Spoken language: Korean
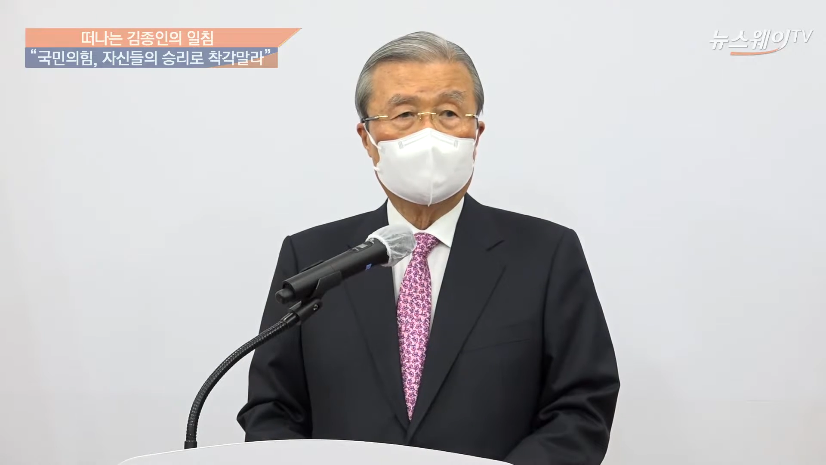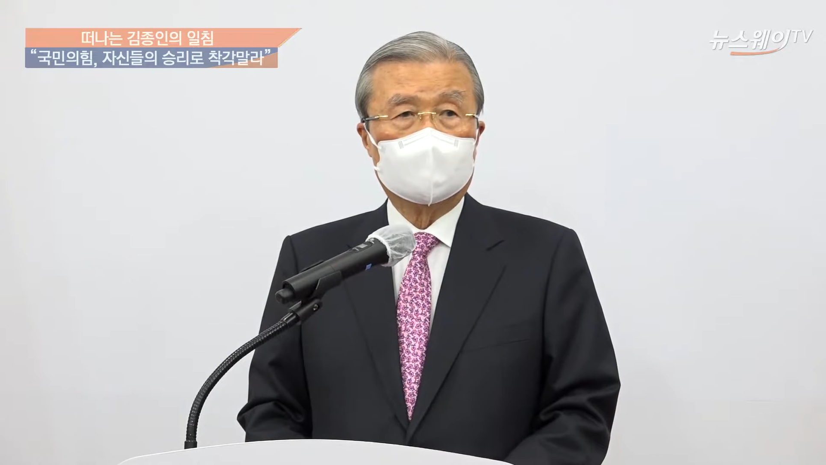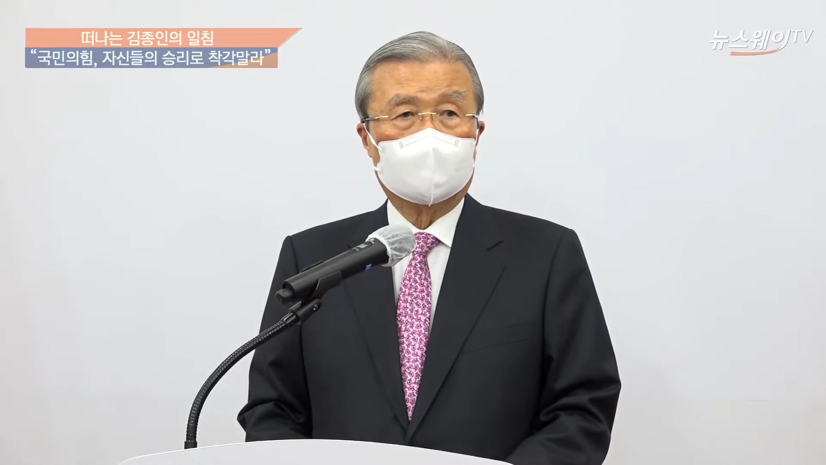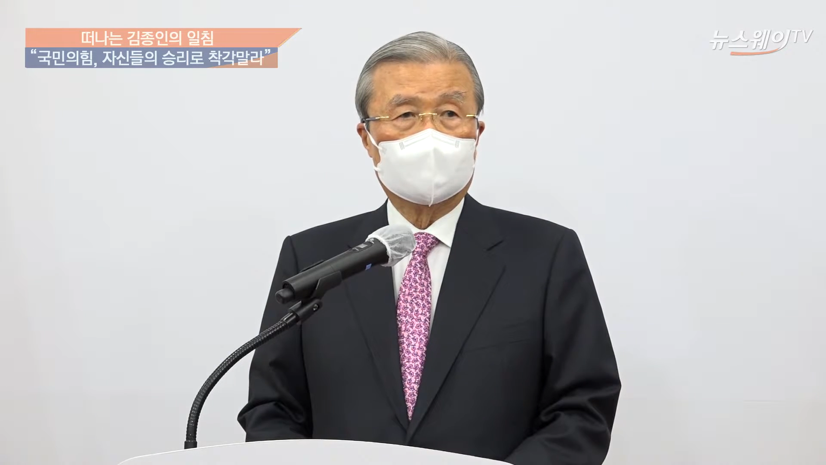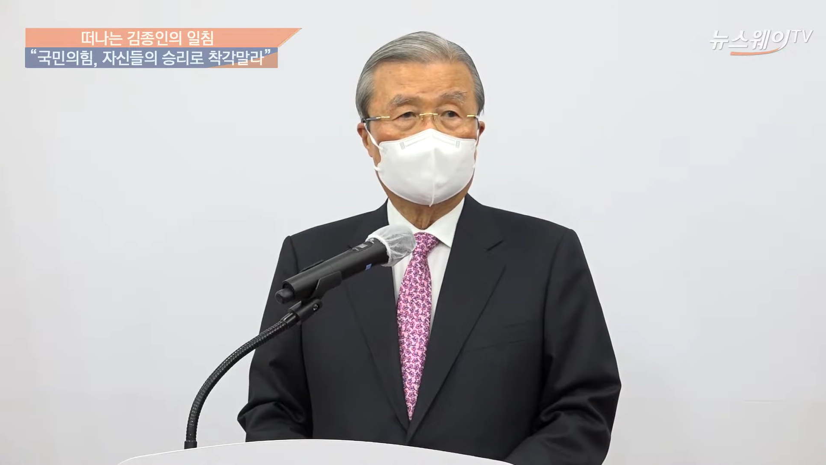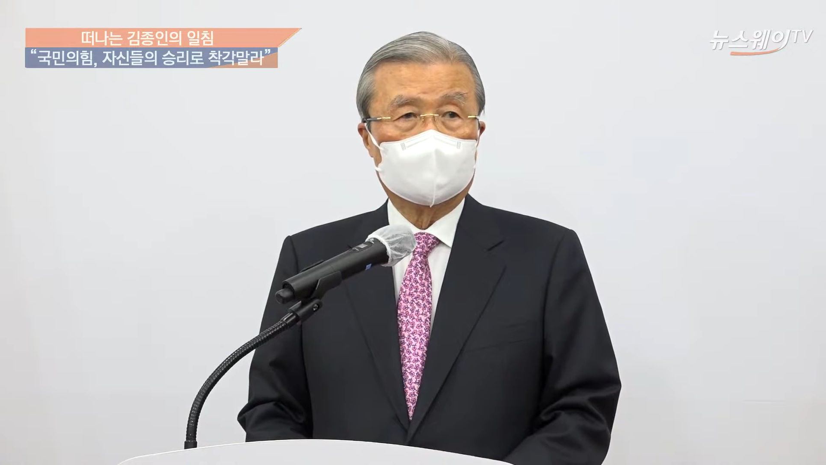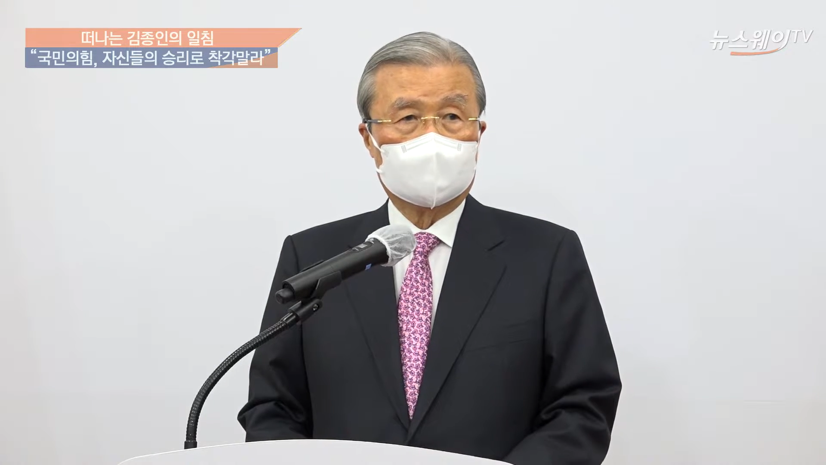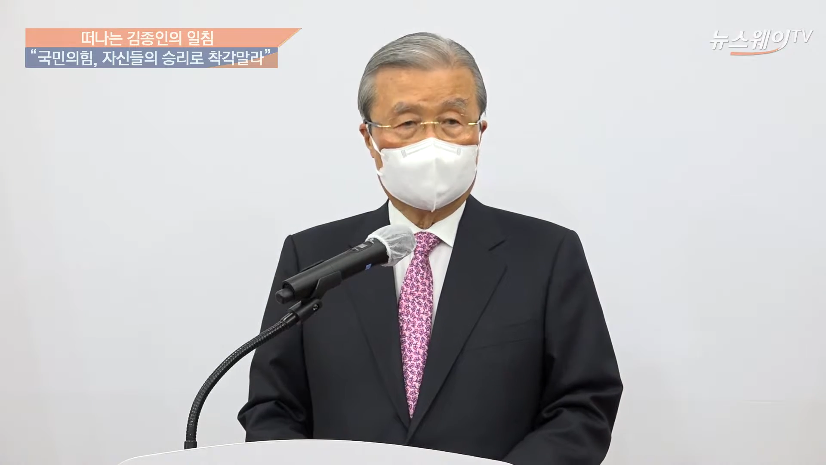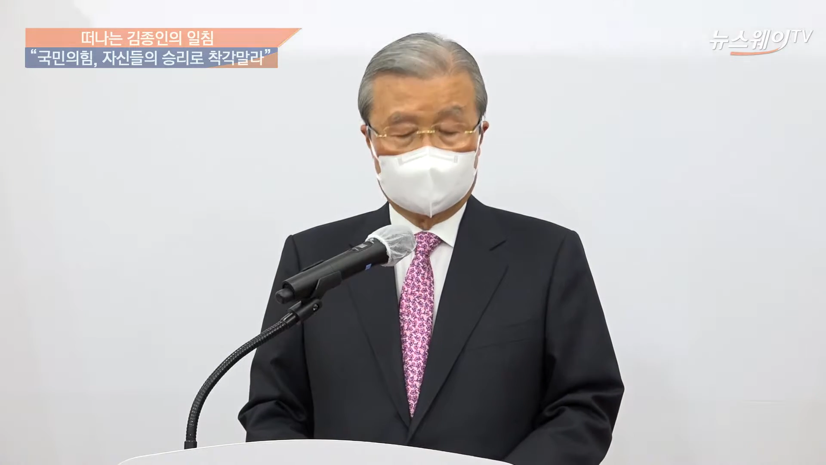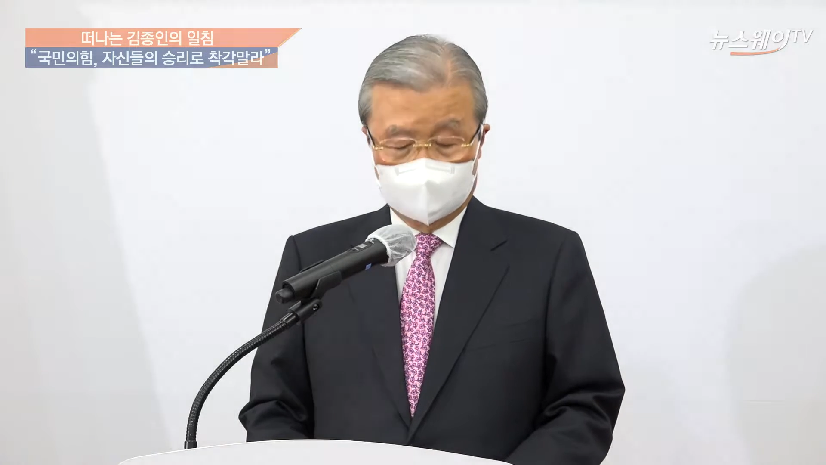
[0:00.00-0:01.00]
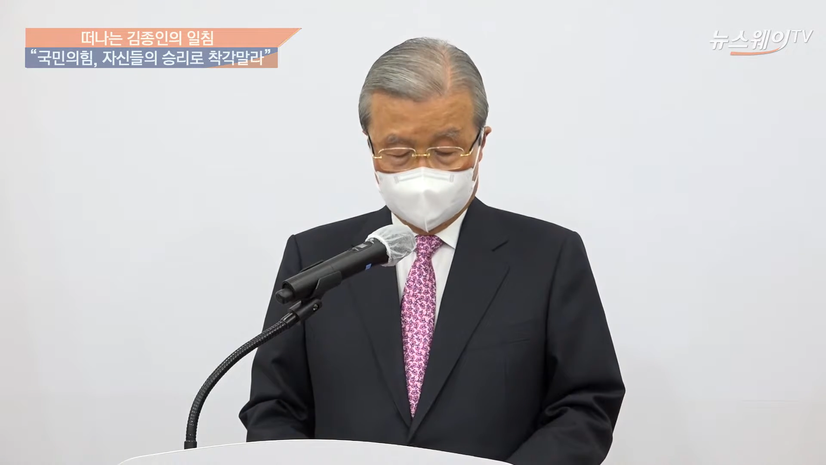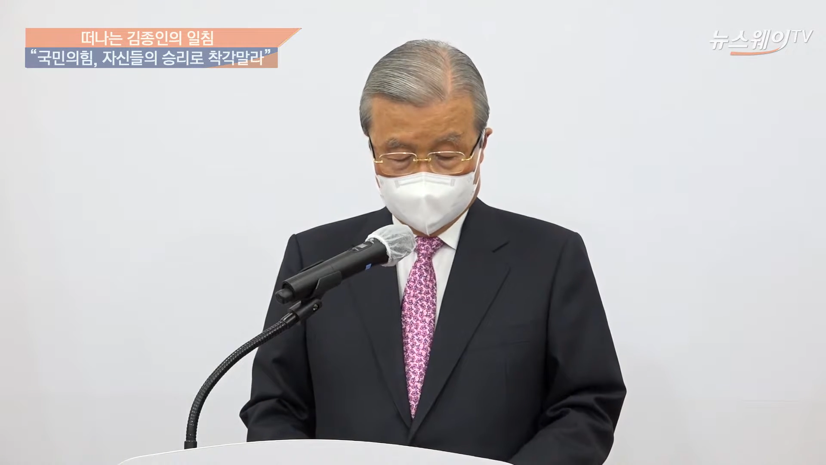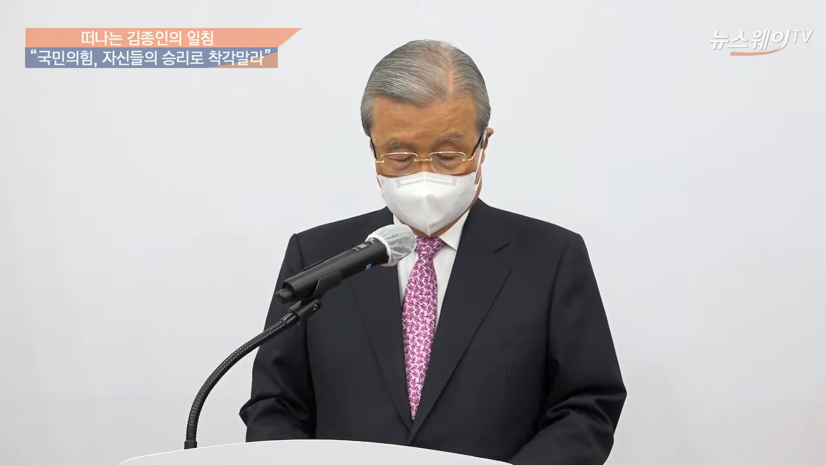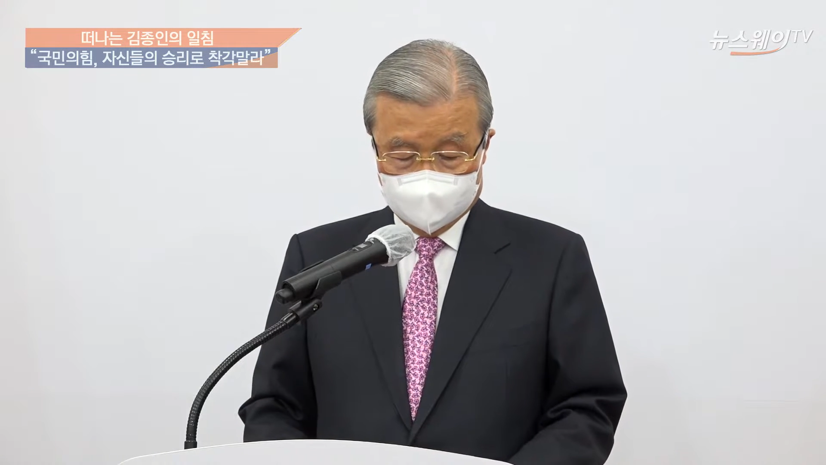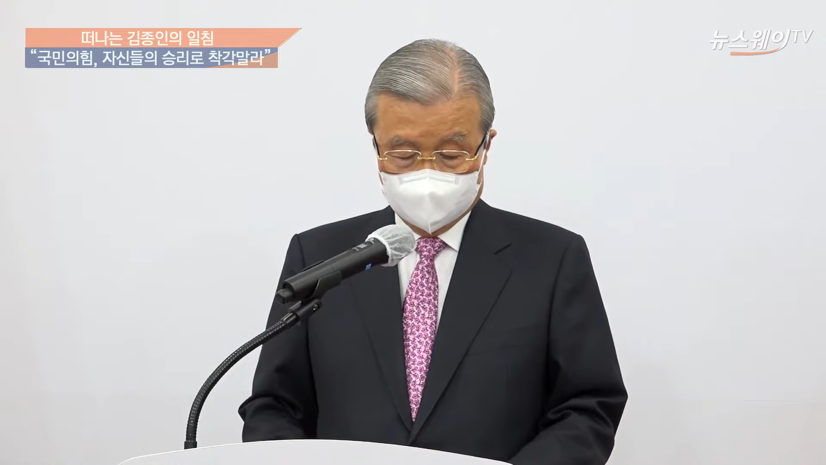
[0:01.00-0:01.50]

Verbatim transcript: 이 자리에 섰습니다.